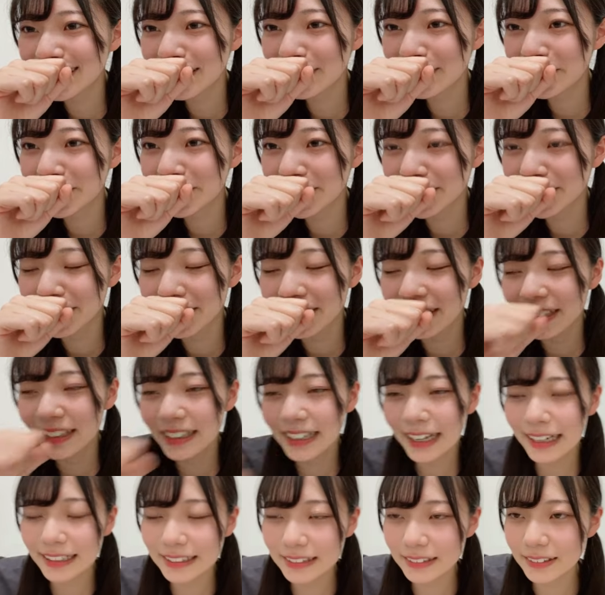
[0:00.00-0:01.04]
ンギャップを
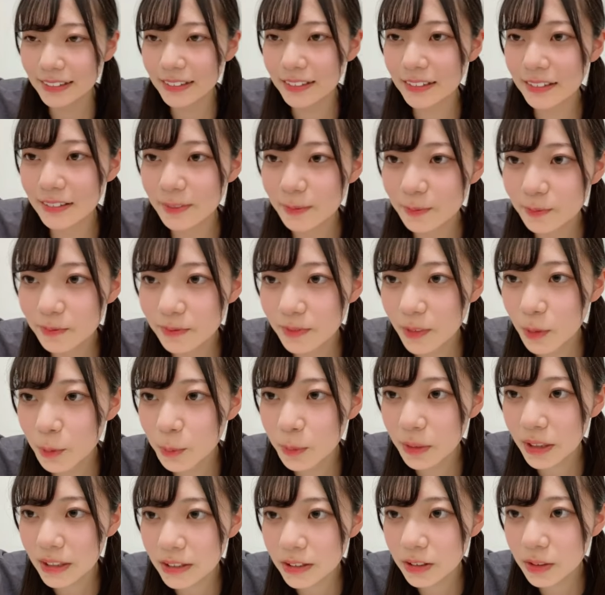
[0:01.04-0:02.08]
あの
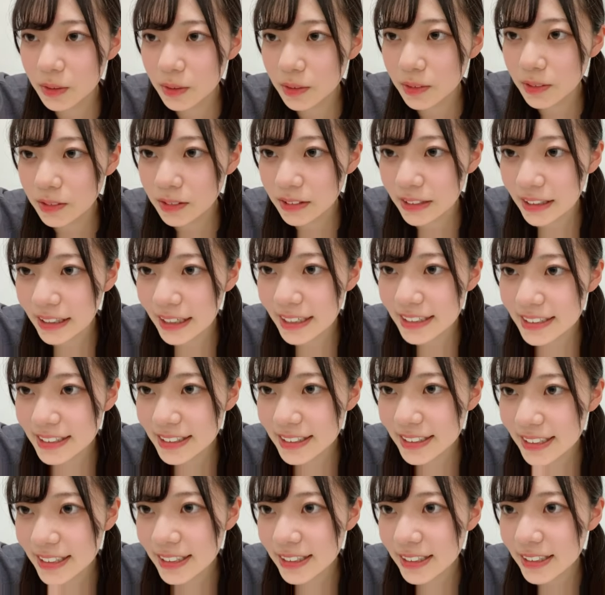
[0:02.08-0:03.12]
思わぬところで感
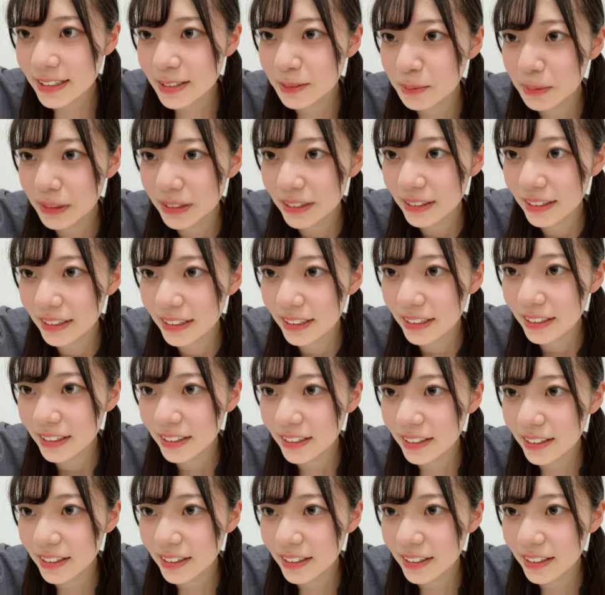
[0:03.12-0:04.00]
じさせてしまって